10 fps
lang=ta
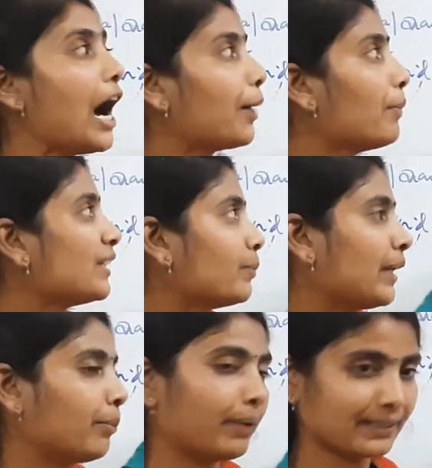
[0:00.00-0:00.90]

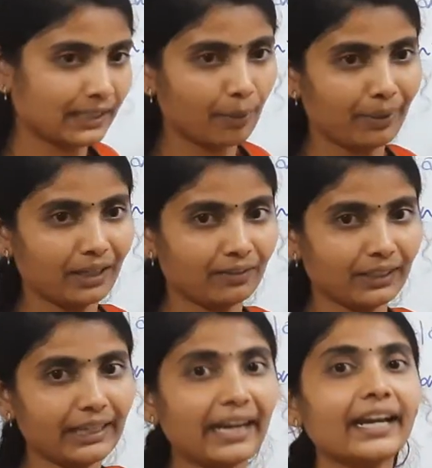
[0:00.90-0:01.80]
அட்மாஸ்பிரிக் ப்ரெஷர் அப்படின்றது
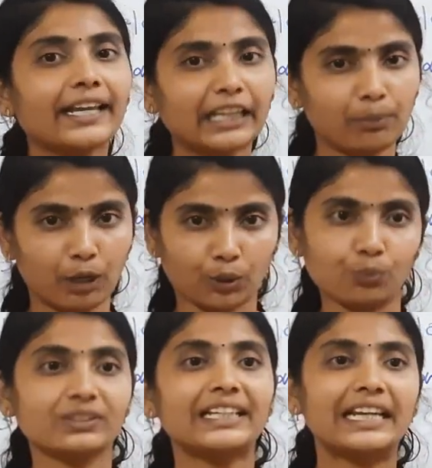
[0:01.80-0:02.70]
வந்து எங்கே அதிகமாக
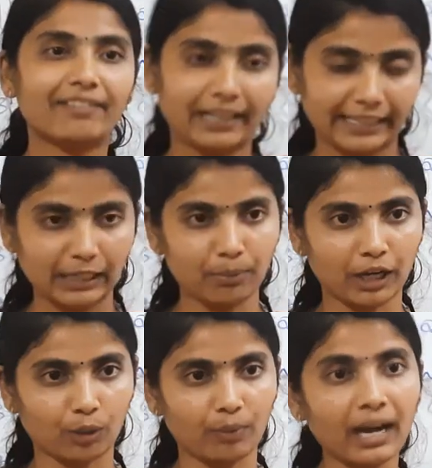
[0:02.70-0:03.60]
இருக்கும் சி லெவல்
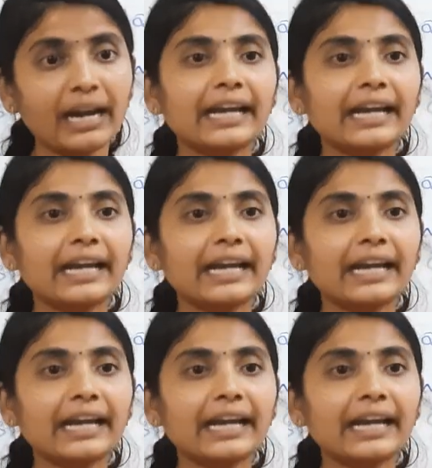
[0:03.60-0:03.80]
அதிகமாக இருக்குமா